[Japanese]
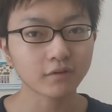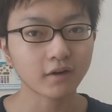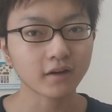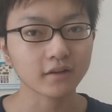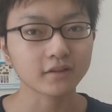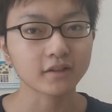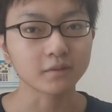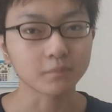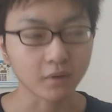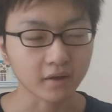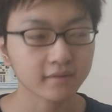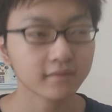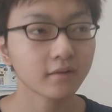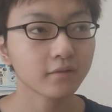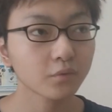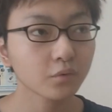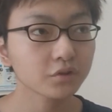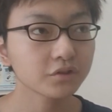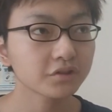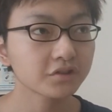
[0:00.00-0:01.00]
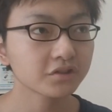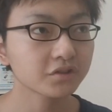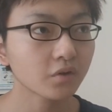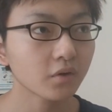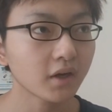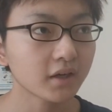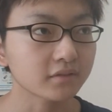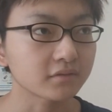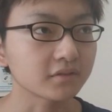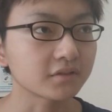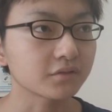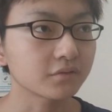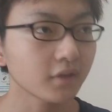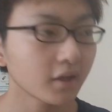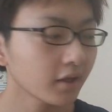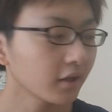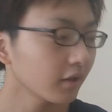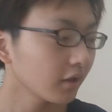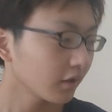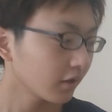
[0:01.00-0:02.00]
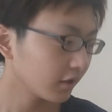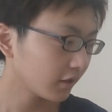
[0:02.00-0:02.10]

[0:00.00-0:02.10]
言われています。そういう事情があるんですよね。